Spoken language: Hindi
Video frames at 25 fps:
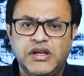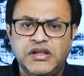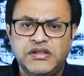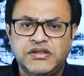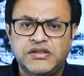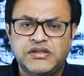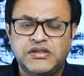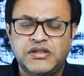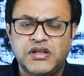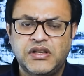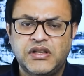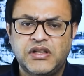
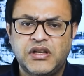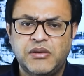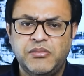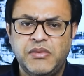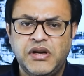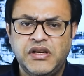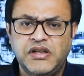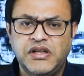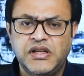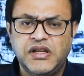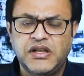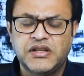इस
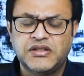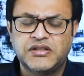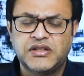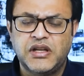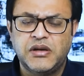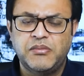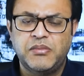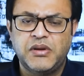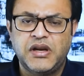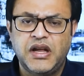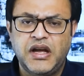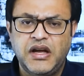कमेटी के
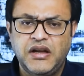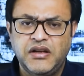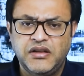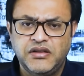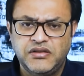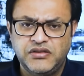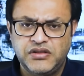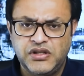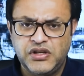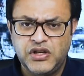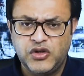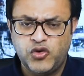सरबरा
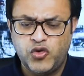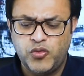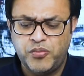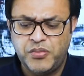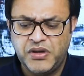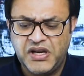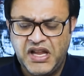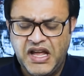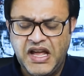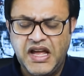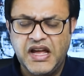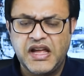जिनको
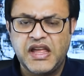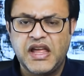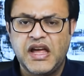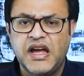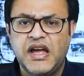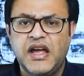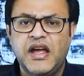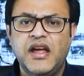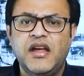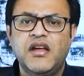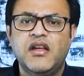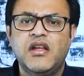बनाया
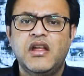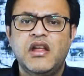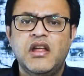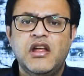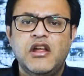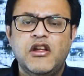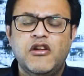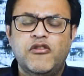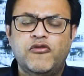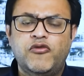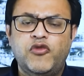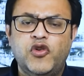गया है
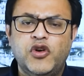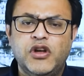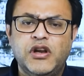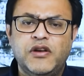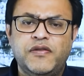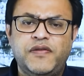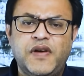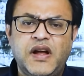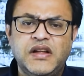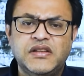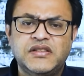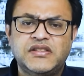वो
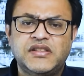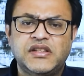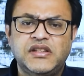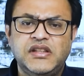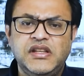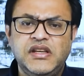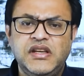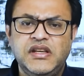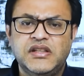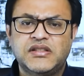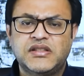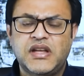इरफान
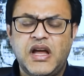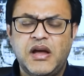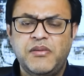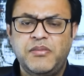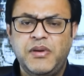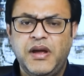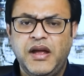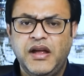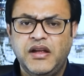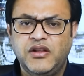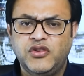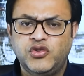सदीकी
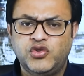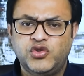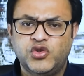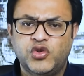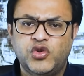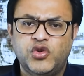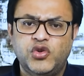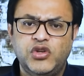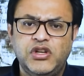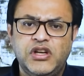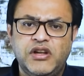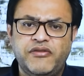साहब हैं
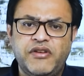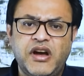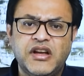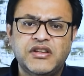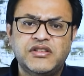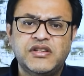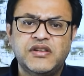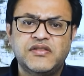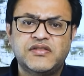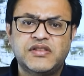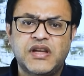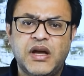जो
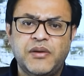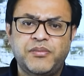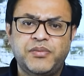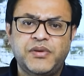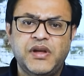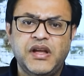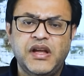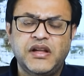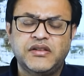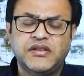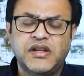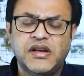नवाज शरीफ साहब
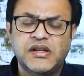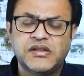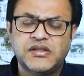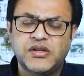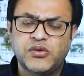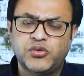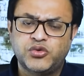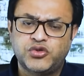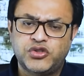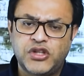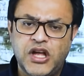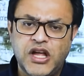के एक तरह
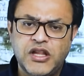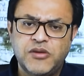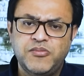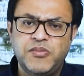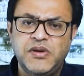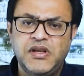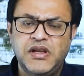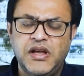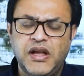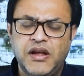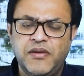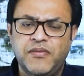से उस्ताद
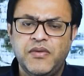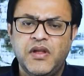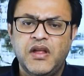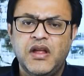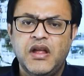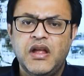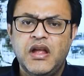भी हैं